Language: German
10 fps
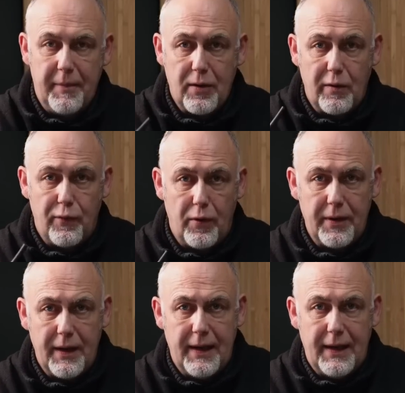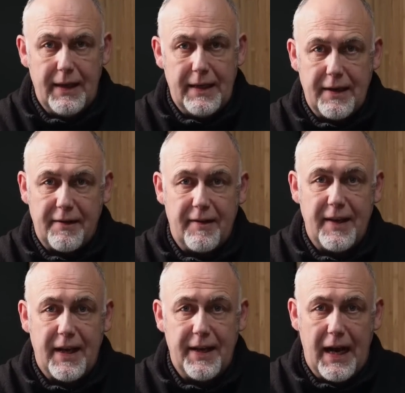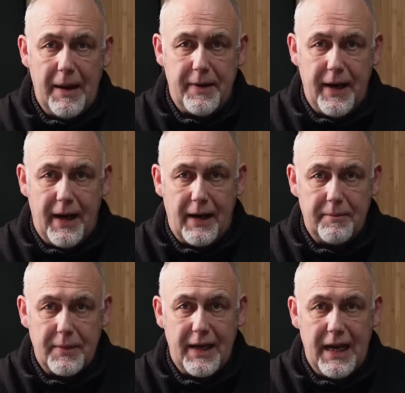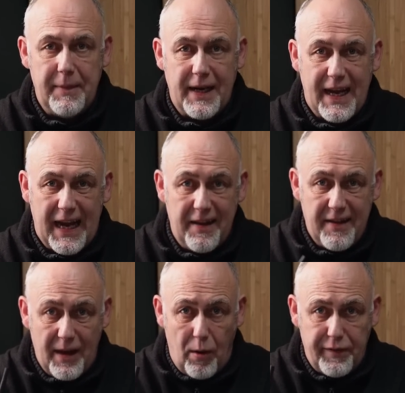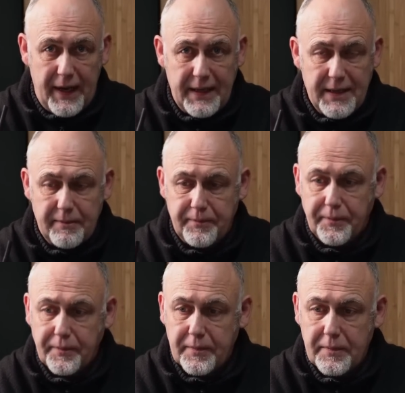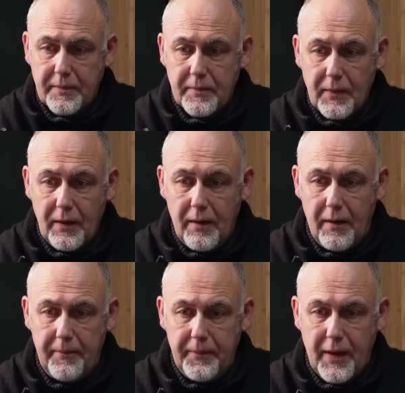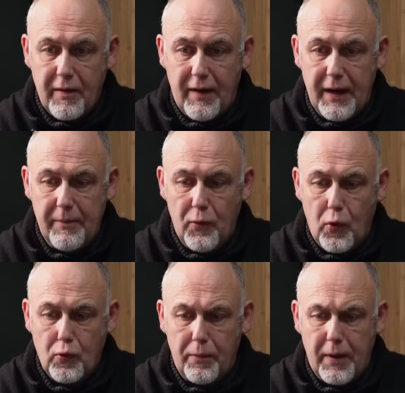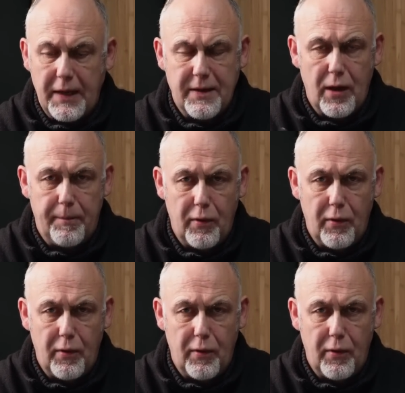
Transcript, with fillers: Mikrofon, dass es sich innerhalb der gegebenen Grenzen aufhält. Ähm, das war im Hochtonbereich, ich glaube,